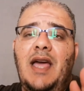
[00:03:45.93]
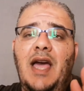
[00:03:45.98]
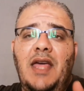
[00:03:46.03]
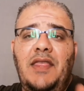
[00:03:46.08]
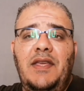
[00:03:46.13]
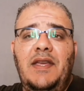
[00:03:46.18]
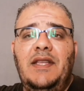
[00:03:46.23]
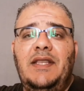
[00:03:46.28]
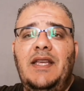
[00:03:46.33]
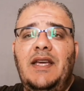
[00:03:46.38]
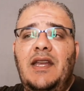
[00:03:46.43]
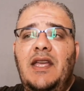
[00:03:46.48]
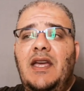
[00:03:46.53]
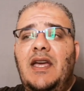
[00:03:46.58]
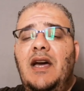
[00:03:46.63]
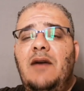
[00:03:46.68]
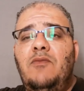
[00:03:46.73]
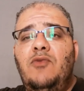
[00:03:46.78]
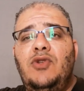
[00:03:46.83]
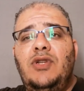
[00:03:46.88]
هذه
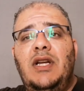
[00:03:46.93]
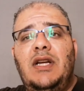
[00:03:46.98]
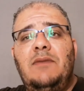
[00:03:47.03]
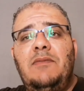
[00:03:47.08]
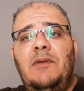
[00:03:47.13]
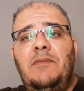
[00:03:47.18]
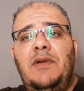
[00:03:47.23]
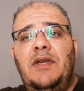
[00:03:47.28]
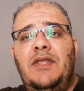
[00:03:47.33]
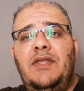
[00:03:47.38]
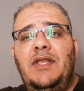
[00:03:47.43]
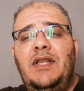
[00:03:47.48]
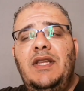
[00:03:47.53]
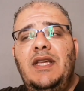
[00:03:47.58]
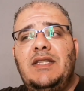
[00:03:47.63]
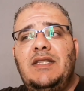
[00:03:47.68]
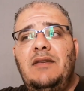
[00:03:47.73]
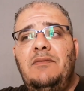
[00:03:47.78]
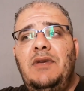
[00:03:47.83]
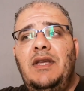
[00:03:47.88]
طريقة مجربة بإذن
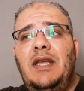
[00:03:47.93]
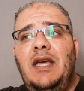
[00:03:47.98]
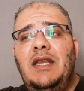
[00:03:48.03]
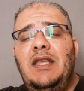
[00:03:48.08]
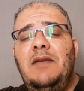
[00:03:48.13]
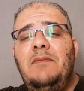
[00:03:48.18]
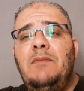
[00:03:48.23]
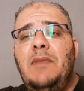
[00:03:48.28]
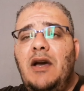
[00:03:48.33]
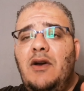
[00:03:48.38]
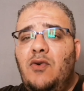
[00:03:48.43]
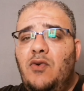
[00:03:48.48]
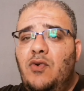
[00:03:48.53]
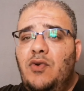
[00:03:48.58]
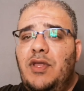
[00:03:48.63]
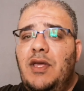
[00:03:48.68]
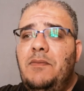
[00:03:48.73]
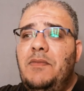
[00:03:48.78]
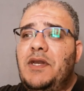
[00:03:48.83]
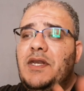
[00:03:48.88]
الله السميع العليم
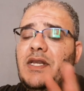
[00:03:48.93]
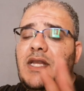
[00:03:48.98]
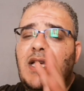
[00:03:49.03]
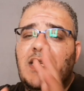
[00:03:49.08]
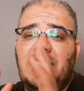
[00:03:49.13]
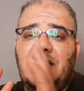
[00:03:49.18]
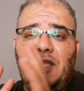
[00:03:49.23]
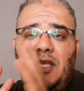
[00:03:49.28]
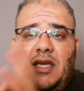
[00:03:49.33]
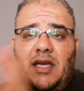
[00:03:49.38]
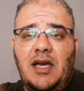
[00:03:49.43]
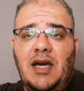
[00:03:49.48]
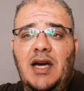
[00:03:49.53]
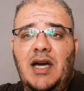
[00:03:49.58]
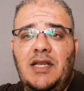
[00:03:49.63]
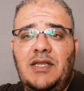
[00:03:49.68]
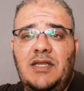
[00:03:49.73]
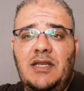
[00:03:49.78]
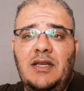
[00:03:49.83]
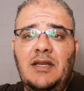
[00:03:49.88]
مأخوذة من ناس
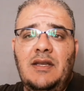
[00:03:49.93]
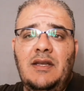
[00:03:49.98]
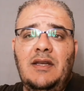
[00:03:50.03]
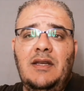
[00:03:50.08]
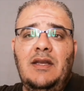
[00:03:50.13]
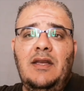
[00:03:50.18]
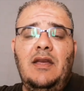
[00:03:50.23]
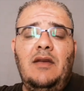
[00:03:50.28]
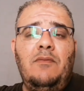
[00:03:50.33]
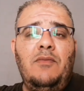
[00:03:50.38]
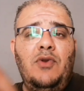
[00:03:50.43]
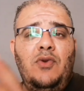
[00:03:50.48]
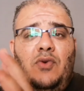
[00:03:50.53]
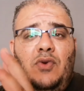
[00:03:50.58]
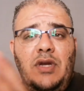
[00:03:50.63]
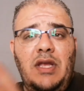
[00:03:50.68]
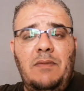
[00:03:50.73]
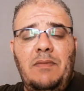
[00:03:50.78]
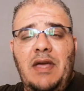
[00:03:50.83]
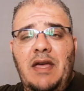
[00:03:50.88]
ثقات من
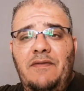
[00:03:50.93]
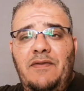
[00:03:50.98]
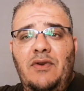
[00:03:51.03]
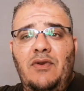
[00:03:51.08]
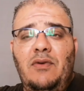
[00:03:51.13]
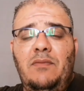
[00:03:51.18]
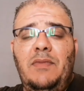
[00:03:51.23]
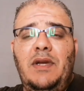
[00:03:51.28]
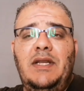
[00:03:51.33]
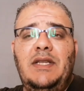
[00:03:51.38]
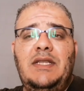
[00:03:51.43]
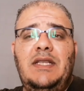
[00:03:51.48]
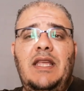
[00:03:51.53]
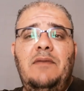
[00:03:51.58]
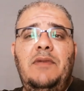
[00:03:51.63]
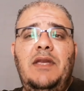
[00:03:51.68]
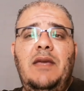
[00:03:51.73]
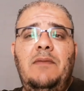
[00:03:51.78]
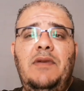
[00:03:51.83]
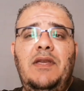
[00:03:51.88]
علماء في الأمة
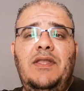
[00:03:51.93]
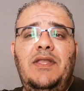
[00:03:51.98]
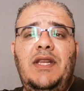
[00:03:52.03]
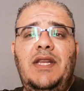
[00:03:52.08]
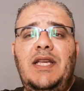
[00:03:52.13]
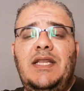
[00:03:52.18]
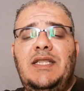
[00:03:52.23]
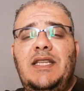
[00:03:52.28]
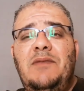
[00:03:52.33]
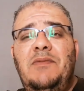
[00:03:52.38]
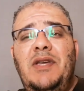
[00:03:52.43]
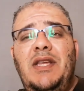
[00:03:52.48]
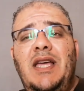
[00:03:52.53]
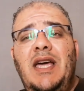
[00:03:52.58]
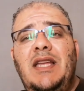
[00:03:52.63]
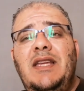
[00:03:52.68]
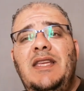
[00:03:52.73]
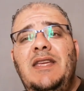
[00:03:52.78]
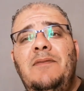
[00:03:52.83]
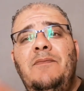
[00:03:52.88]
الإسلامية بإذن الله السميع
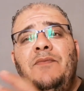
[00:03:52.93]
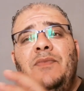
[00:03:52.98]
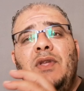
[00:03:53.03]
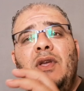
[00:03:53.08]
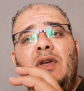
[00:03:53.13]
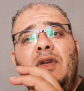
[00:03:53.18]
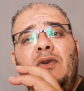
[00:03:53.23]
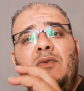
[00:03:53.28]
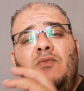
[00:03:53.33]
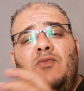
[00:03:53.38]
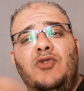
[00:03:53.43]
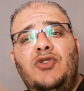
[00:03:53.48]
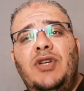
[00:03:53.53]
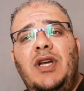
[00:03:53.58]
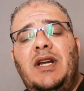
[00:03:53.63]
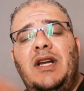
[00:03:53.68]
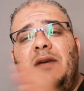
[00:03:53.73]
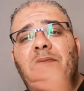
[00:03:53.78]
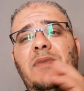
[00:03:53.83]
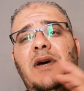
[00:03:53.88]
العليم
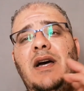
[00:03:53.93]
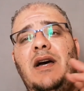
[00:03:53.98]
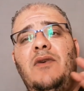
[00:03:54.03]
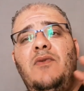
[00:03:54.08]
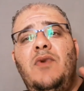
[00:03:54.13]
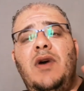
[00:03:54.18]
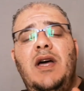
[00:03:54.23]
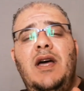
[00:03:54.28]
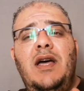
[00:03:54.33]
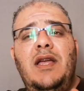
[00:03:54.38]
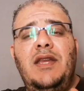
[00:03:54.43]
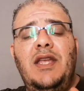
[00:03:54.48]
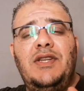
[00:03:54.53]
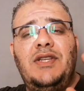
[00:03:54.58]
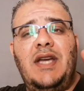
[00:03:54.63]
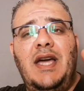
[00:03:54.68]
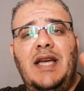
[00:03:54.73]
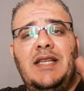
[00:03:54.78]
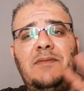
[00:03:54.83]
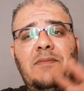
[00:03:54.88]
مجربة
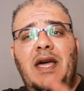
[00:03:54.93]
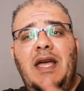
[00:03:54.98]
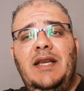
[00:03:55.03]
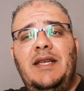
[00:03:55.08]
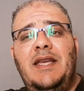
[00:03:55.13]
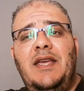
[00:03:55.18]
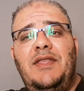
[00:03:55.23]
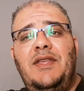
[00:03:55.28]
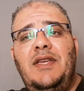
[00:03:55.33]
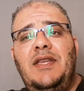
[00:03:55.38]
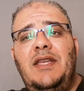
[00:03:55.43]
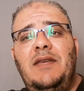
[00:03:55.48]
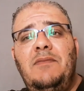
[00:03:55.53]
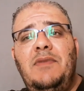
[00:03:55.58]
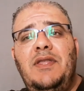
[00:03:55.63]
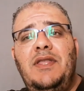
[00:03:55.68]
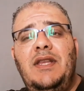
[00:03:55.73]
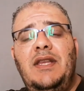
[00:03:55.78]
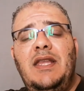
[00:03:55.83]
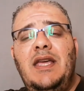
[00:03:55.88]
ونجحت مع الكثيرين
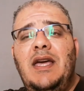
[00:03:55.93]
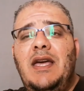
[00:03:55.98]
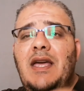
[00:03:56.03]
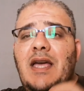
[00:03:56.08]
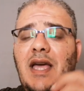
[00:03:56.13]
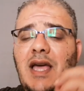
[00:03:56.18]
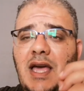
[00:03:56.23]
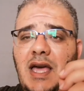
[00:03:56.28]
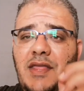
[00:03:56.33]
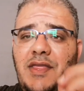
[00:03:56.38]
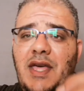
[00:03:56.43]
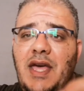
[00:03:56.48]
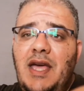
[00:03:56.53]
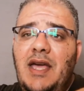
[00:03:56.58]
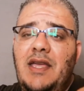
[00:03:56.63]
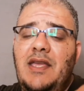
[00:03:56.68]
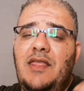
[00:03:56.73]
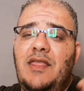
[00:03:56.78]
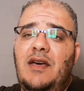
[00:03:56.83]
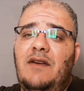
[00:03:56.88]
بإذن الله
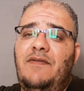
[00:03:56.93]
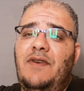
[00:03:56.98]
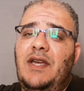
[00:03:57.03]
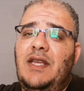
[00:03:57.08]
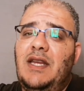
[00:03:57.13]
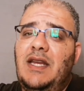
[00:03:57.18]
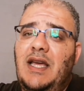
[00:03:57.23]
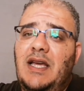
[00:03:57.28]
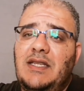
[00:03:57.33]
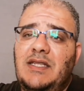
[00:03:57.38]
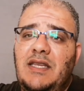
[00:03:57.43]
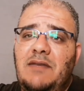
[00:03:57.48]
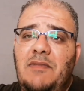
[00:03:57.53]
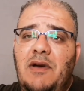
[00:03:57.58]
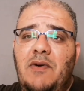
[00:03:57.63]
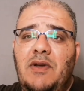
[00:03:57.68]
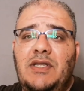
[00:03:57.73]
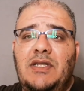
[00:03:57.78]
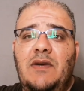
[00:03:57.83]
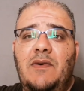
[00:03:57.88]
هذا إضافة إلى
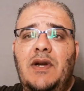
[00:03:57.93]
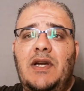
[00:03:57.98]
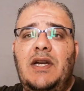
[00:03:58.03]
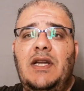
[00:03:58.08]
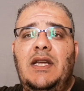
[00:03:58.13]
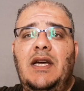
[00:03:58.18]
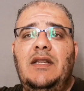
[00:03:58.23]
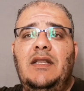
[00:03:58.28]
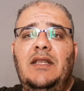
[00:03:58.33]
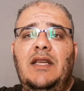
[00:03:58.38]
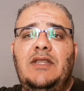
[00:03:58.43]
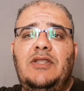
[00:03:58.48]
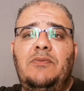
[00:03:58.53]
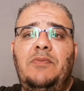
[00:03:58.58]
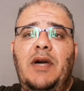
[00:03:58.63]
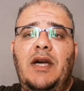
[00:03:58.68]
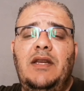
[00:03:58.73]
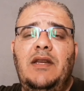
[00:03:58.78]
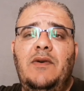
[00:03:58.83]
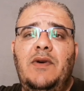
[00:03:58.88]
العزيمة والتوكل على الله
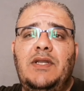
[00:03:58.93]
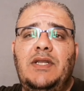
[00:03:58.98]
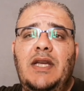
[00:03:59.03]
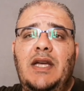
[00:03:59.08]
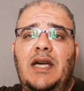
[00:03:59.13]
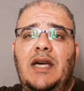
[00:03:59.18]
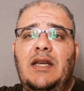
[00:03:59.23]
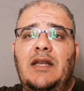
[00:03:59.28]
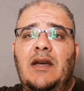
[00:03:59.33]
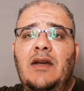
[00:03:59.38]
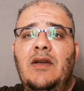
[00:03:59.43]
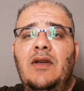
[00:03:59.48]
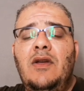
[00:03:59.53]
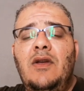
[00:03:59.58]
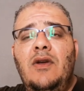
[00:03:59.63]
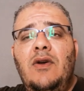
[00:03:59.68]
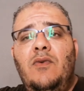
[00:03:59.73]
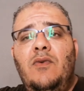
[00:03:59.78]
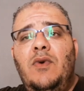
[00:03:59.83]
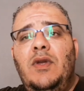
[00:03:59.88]
سبحانه وتعالى
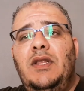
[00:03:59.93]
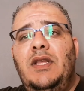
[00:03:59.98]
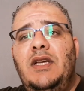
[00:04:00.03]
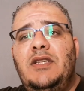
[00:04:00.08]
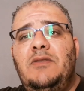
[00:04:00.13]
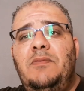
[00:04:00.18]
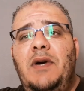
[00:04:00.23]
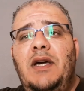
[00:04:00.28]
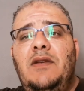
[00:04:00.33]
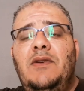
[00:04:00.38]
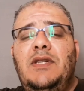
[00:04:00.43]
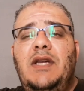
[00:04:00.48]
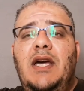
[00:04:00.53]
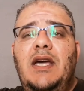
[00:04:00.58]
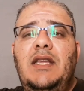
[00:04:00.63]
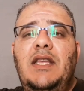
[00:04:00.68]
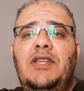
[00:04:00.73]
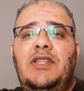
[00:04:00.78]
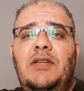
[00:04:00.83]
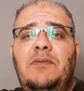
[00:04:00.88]
والله سبحانه
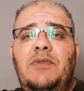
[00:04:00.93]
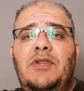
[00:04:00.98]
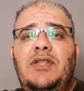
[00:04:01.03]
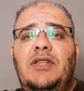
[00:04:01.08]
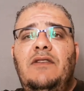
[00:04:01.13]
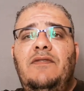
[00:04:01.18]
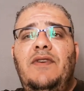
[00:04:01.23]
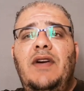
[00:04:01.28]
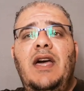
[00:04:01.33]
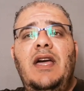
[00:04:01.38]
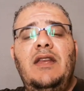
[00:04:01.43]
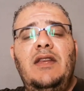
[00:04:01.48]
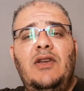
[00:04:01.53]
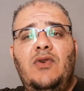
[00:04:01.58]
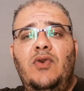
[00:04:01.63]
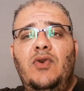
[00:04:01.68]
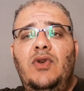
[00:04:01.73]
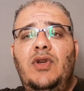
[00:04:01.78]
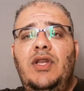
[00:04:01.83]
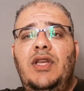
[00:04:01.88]
وتعالى يجيب الشفاء
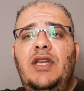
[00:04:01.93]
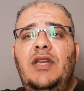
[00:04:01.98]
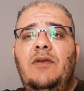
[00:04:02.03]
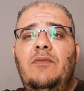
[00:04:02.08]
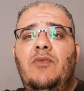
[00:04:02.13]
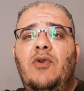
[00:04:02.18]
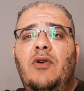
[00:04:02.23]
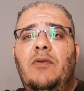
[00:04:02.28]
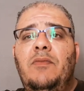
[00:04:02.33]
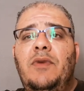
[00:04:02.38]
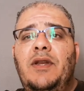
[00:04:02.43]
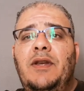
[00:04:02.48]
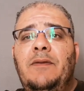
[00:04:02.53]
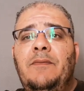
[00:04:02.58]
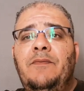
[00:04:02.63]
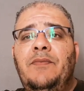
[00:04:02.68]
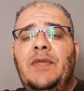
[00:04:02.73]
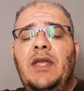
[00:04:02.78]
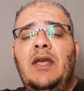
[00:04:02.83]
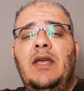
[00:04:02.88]
لكل مؤمن